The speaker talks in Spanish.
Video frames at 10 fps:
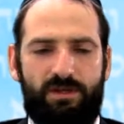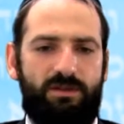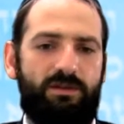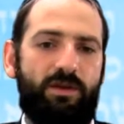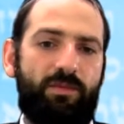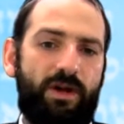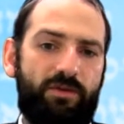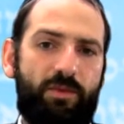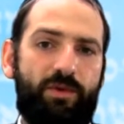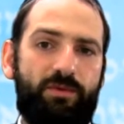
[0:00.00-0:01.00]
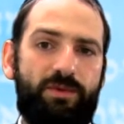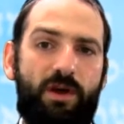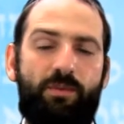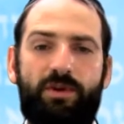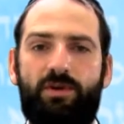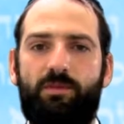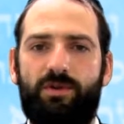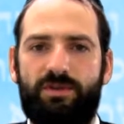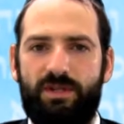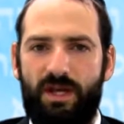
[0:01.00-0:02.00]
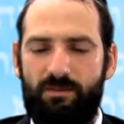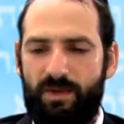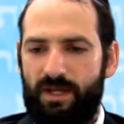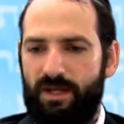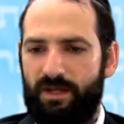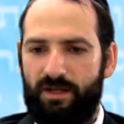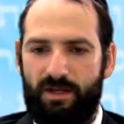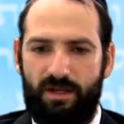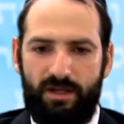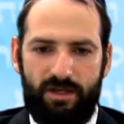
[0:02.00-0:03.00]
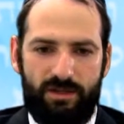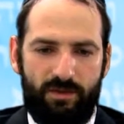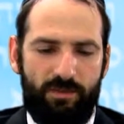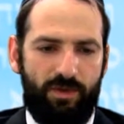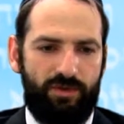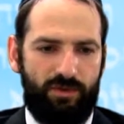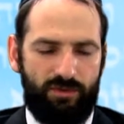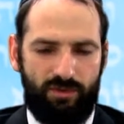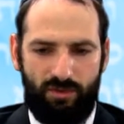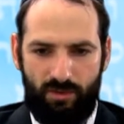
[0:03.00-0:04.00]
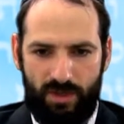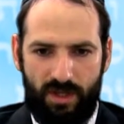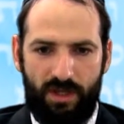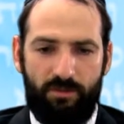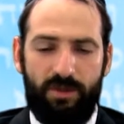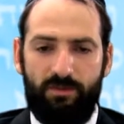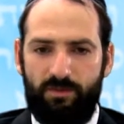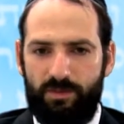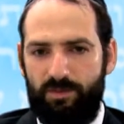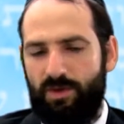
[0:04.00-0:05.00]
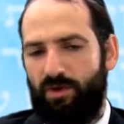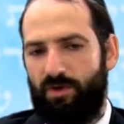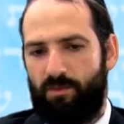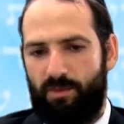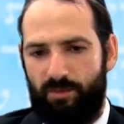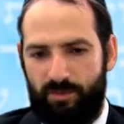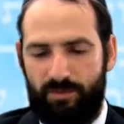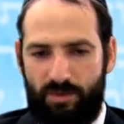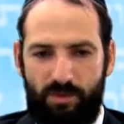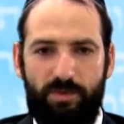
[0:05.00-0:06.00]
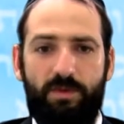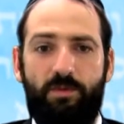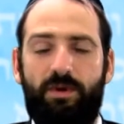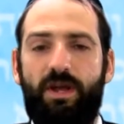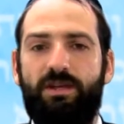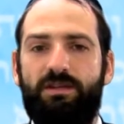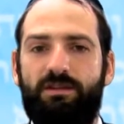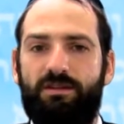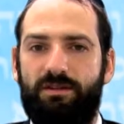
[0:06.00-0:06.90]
Y sin embargo nos preguntamos, pero ¿cómo? será el Melech y vemos que él vivió como, como vive un rey,